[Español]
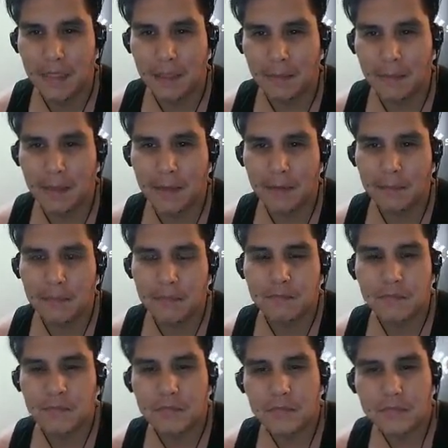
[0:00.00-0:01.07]
¿Ven?
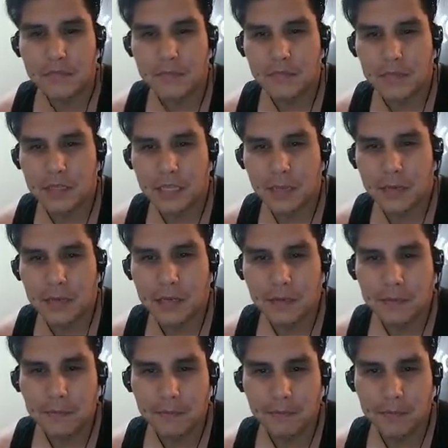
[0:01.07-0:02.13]
¿Qué más?
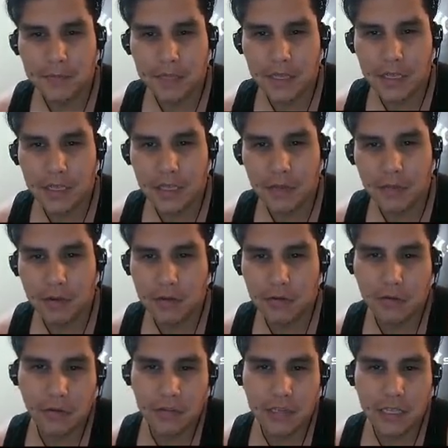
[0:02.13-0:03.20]
Eh, bueno,
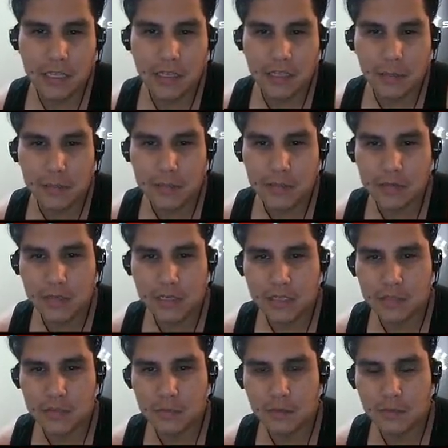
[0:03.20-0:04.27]
los detalles del personaje
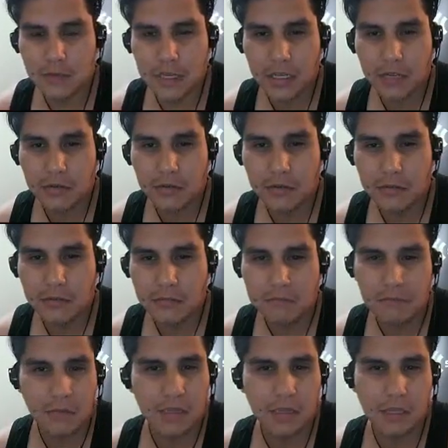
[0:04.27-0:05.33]
súper buenos.
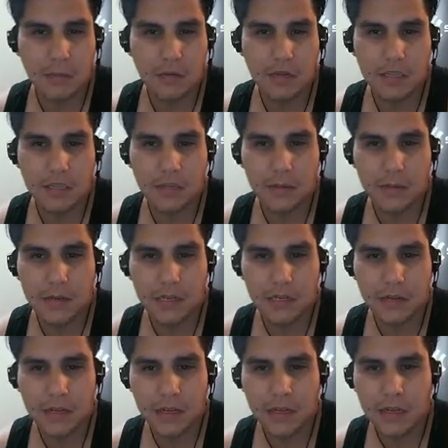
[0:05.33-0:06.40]
Partimos en este primer
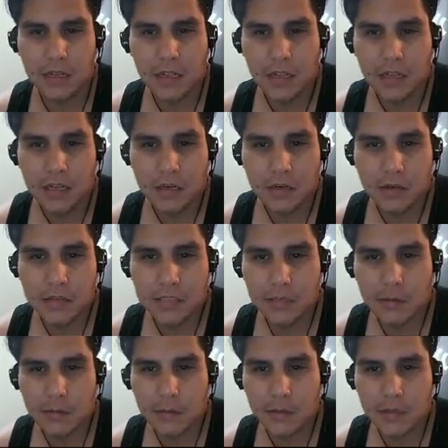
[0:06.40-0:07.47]
nivel. No
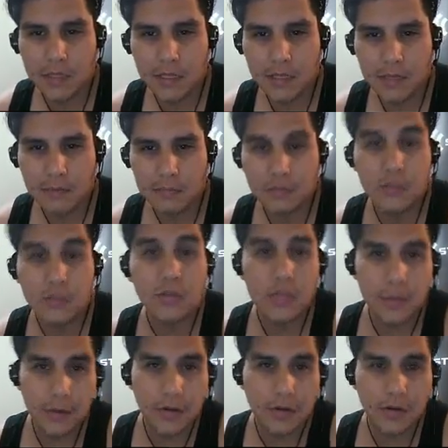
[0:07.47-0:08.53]
sabemos para dónde ir. Yo
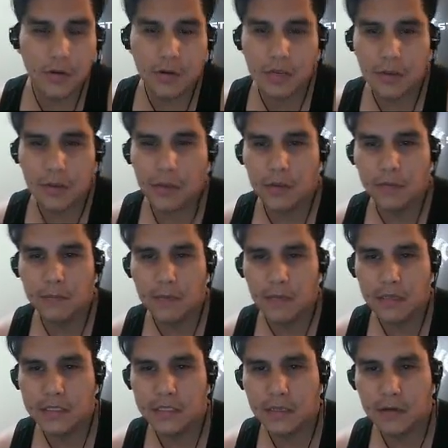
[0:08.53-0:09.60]
ya me conozco el camino.
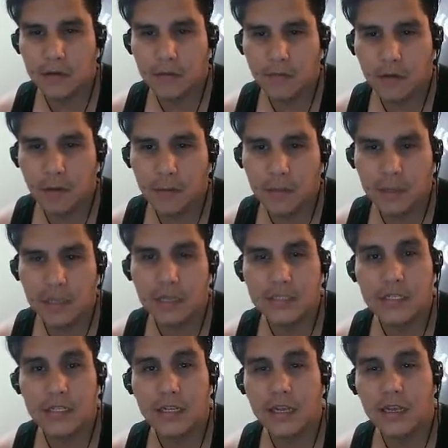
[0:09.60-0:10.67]
Así que vamos a partir
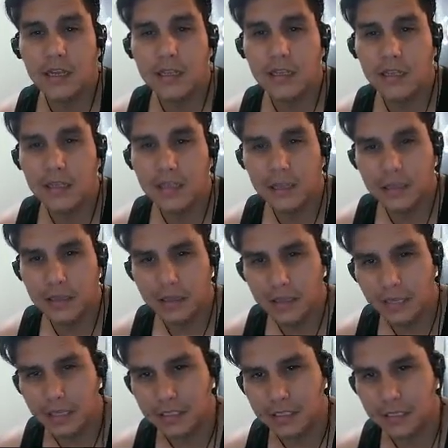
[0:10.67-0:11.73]
hacia la
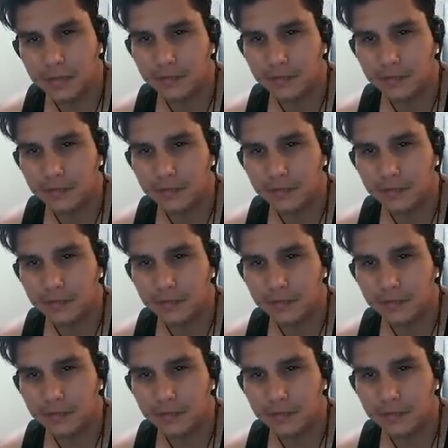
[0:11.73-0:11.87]
derecha.